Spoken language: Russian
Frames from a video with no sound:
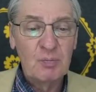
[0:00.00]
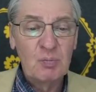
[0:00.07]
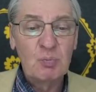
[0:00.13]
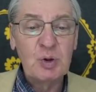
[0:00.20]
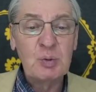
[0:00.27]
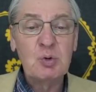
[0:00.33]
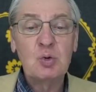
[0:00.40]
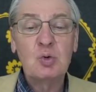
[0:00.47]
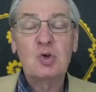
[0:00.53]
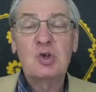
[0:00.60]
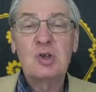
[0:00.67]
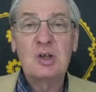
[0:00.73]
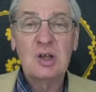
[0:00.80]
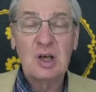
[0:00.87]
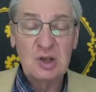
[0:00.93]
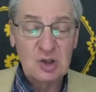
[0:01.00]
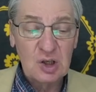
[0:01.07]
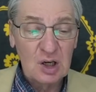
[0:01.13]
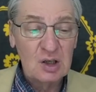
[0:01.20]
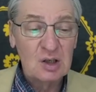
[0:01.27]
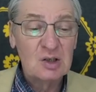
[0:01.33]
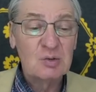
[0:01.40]
промежуточный дать
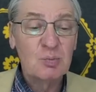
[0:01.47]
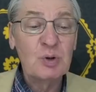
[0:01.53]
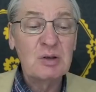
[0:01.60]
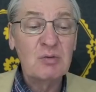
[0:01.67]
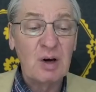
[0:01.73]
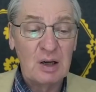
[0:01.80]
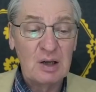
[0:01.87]
шах с b2.